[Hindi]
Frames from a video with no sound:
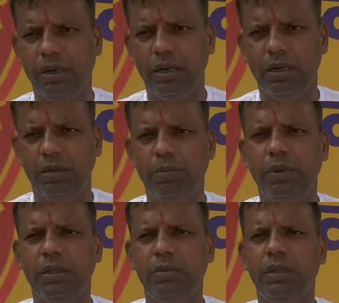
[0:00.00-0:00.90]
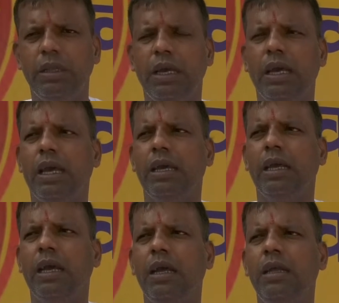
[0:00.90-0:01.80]
पर जो प्रतिबंध लगाया
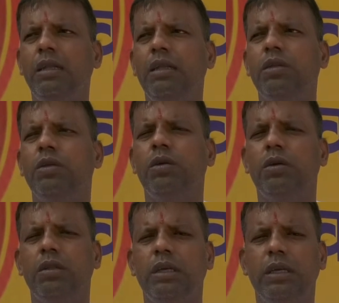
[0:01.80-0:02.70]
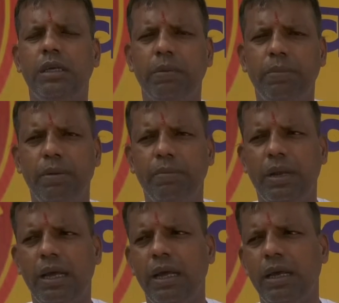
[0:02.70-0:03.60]
गया है तो देखिए यह
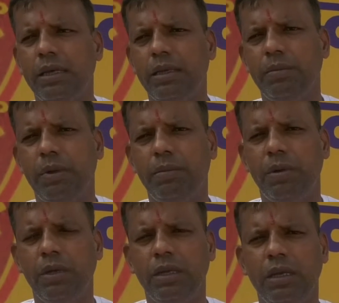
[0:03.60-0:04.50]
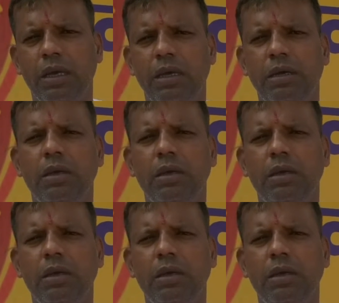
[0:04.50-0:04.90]
परंपरा है कि माँ भवानी का